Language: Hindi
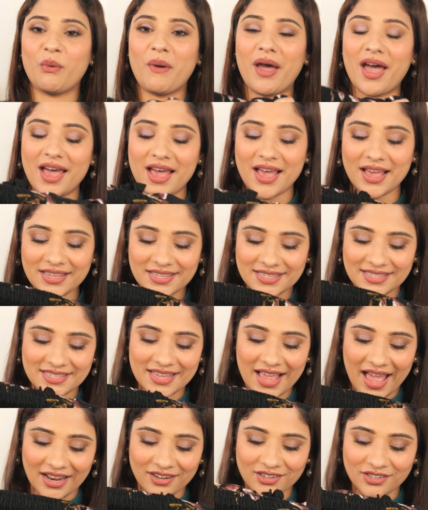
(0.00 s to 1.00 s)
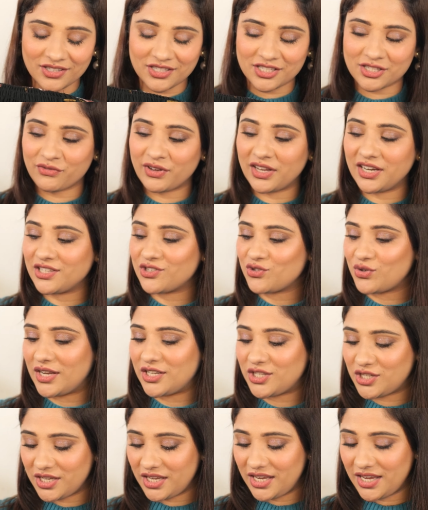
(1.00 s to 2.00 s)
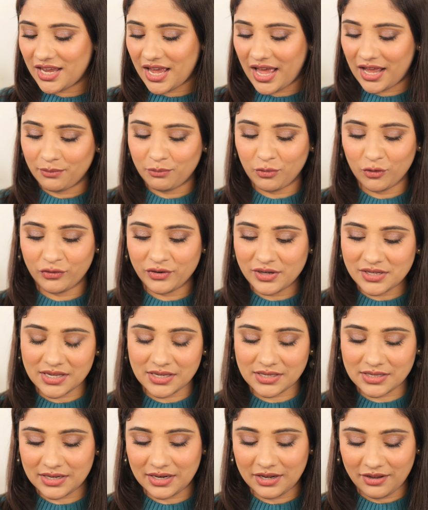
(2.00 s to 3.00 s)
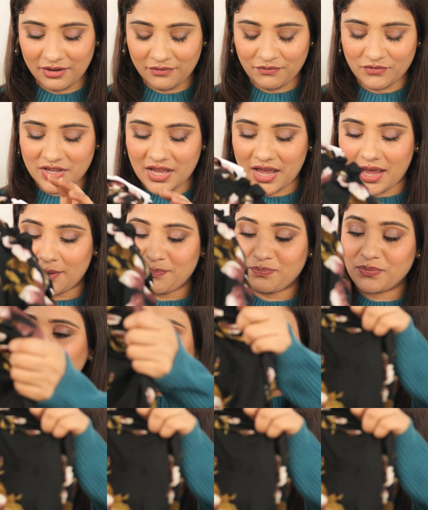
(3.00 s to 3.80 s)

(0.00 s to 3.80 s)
ड्रेस एंड वेरी स्ट्रेची एंड पुफीज स्लीव्स हैं